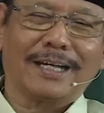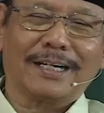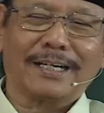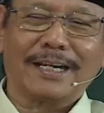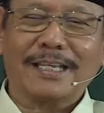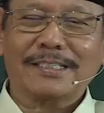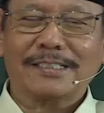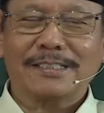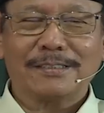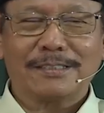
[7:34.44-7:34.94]

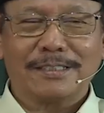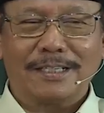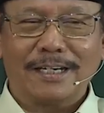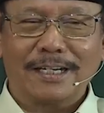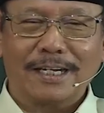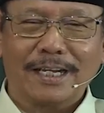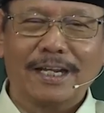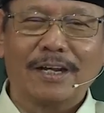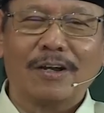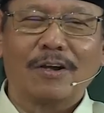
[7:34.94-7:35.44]
keras sih
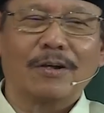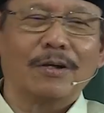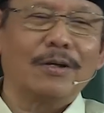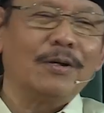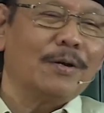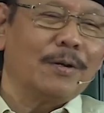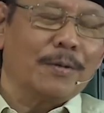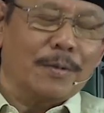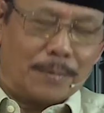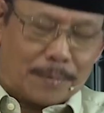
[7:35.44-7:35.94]
jenenge
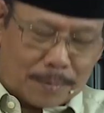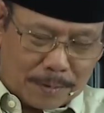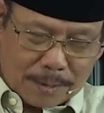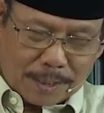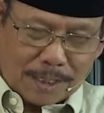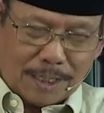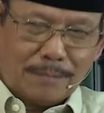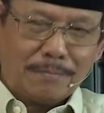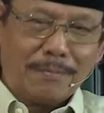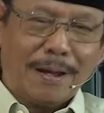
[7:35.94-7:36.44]

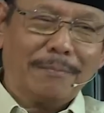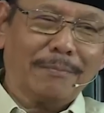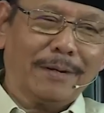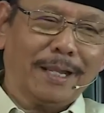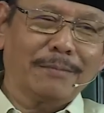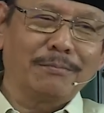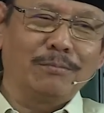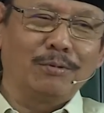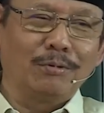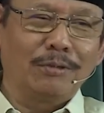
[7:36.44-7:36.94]
imam
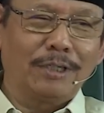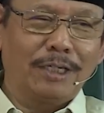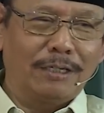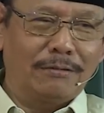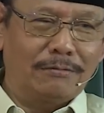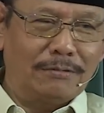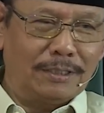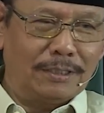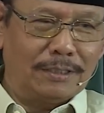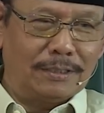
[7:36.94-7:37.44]
neng buri
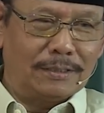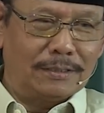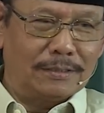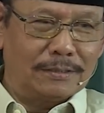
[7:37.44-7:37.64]
kuwi.